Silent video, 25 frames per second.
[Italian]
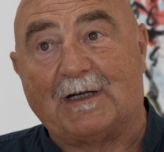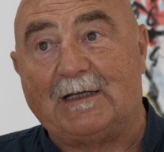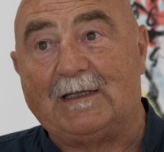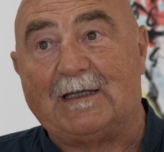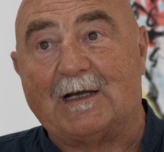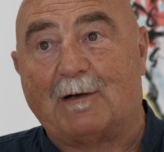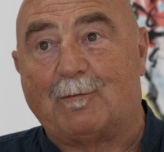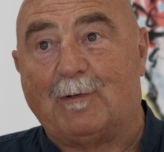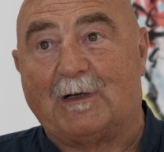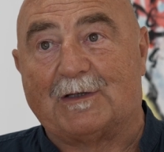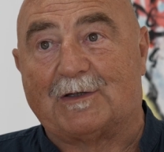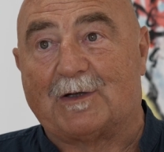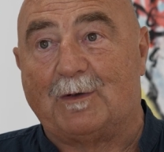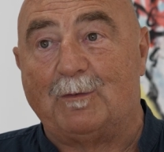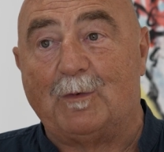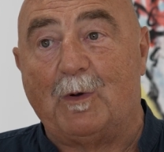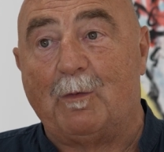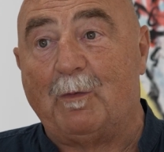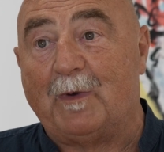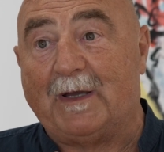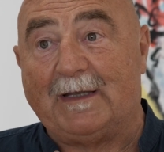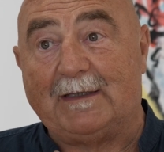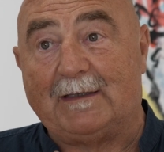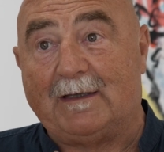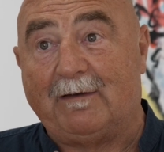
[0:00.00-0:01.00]
34
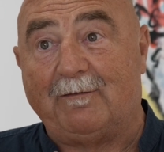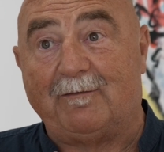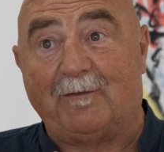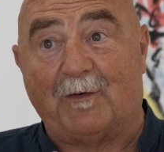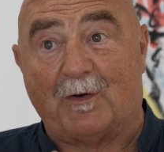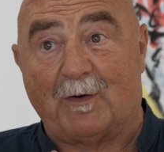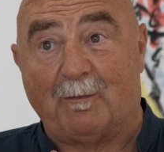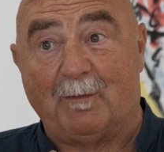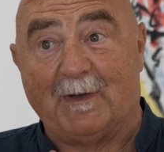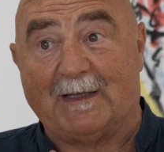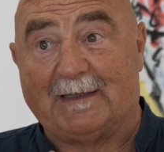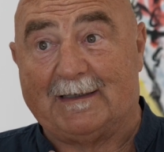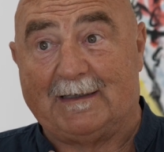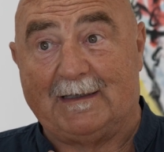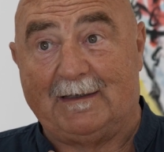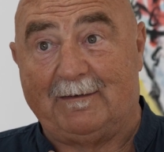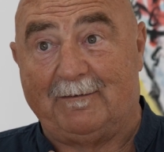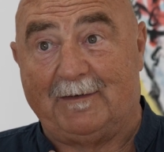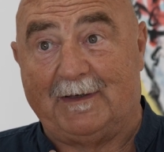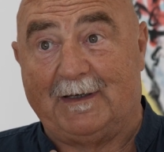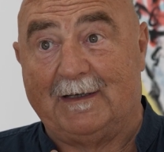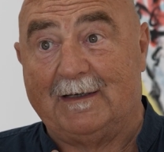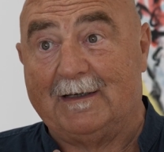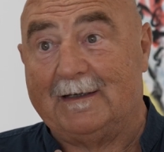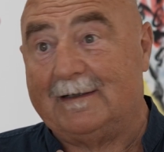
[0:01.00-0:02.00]
momenti
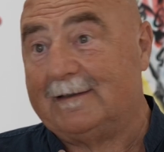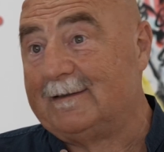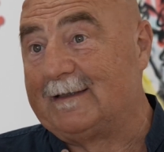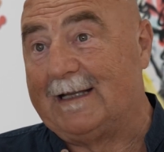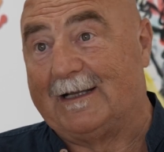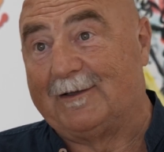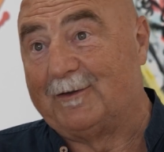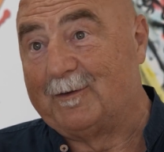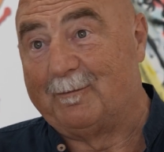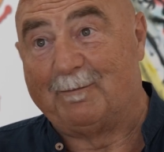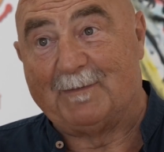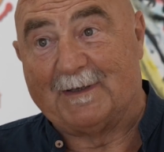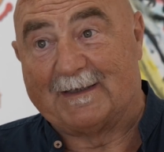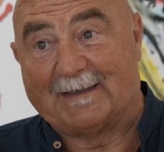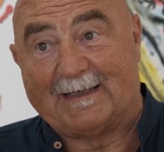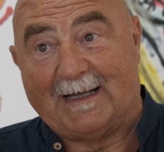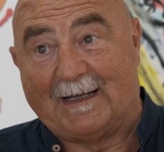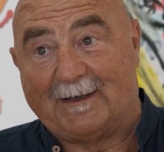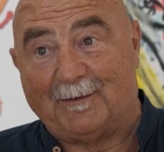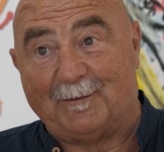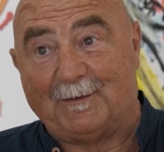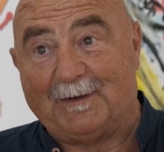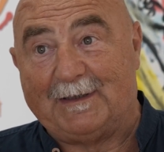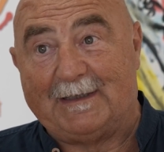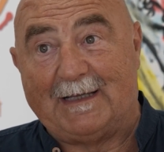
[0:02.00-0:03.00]
formativi, tanto per
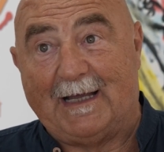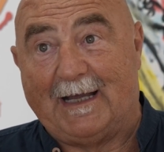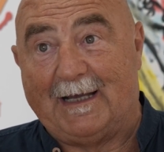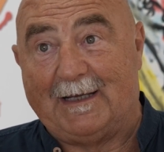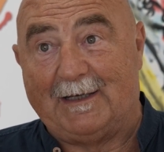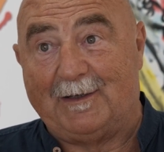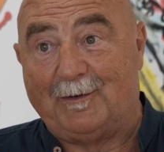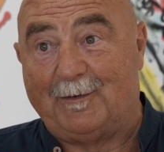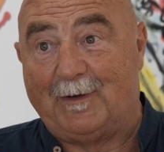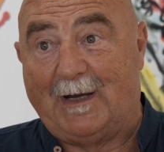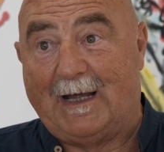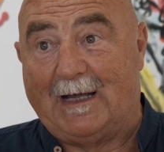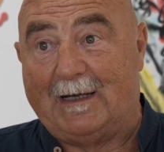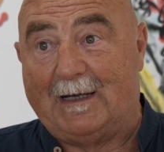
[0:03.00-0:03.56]
dare un'idea in un